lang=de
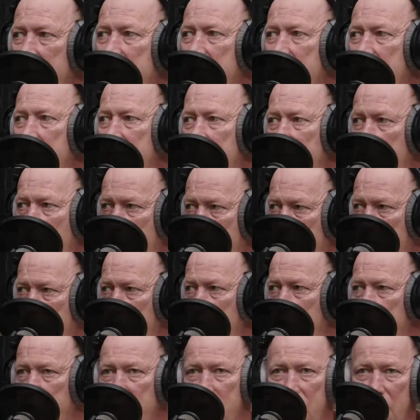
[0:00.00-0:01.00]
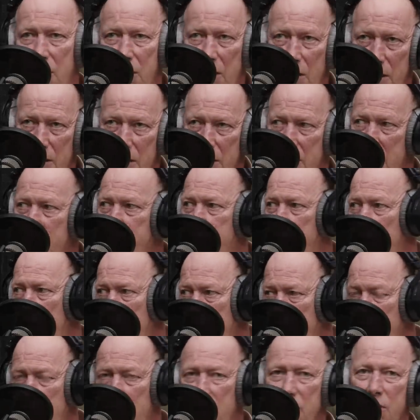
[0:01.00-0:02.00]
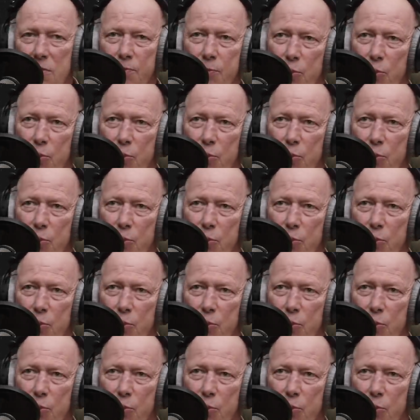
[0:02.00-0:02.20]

dieser Mensch, der da jetzt plötzlich als